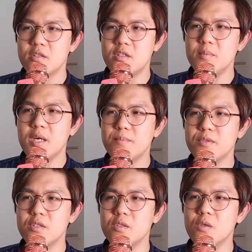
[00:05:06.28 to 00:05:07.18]
対馬
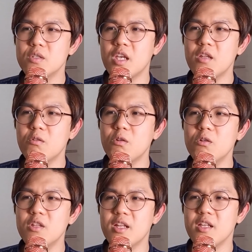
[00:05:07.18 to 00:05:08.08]
仏像窃盗
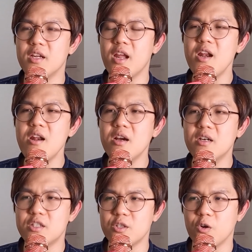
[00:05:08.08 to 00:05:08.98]
団に連絡
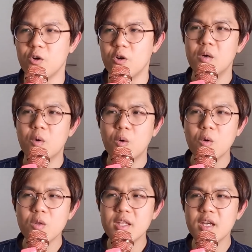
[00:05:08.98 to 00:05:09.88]
しろ。
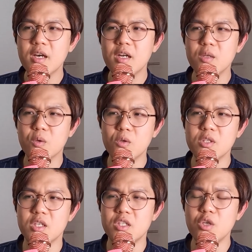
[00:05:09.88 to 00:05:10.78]
コロナだからどう
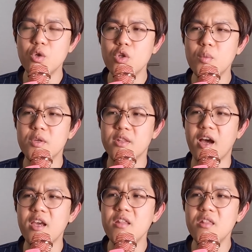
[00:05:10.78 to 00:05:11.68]
せ仕事もな
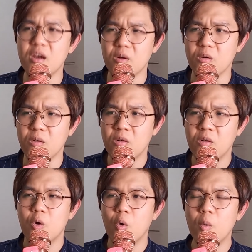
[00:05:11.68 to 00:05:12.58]
いんだろ
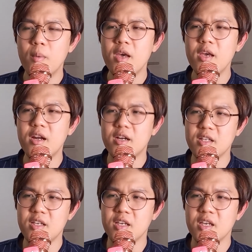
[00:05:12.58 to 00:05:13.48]
う。おめえら
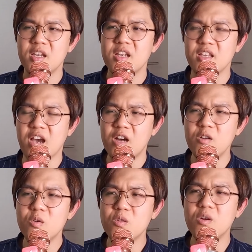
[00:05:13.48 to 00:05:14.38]
にやる
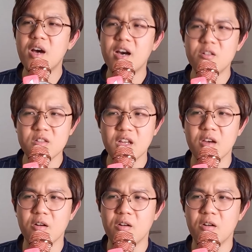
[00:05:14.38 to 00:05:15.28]
ことがあるんだ
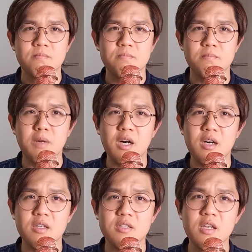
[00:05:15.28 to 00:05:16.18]
よ。
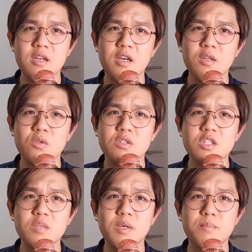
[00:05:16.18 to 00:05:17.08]
まあ、前回の対
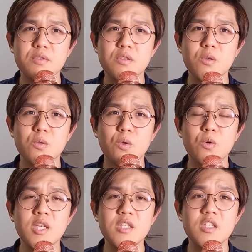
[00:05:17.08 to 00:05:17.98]
馬仏像盗
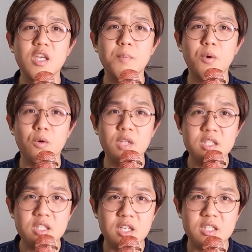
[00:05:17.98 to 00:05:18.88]
難事件も同
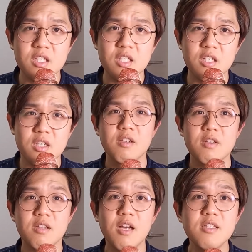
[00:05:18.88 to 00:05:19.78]
じだし、
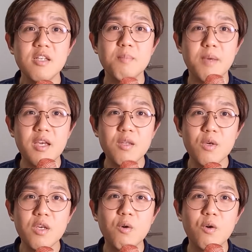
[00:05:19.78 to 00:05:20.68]
なぜ
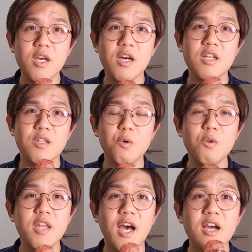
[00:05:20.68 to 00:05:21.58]
メイドインコリアが日本
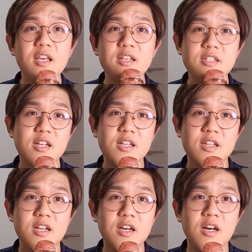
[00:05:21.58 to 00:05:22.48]
で発見された
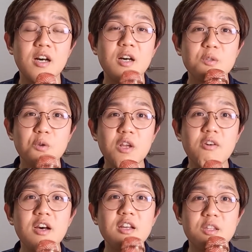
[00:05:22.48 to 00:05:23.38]
ら、それ
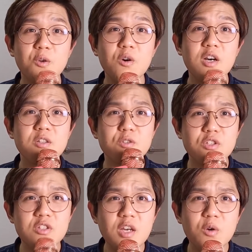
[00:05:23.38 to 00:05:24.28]
は日本が盗
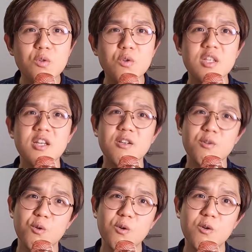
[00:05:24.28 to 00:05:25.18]
んだことになる
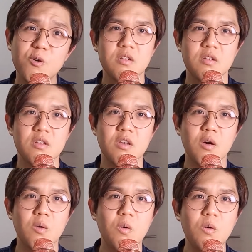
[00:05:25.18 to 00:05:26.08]
のいや、
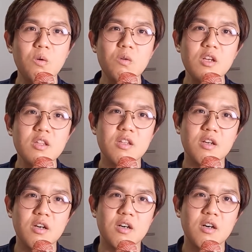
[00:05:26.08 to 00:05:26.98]
こうなった
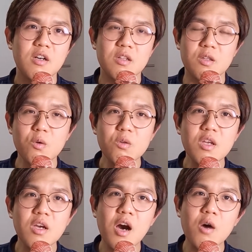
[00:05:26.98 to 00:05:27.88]
ら、日本で
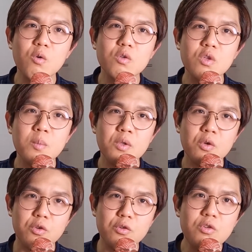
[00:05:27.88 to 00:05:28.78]
韓国のものを
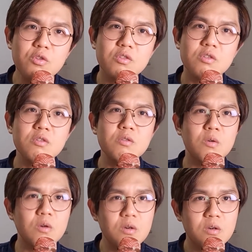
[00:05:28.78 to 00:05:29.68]
輸入する
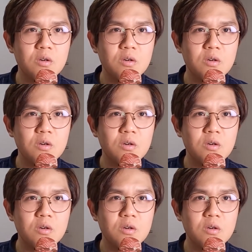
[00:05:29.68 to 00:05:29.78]
の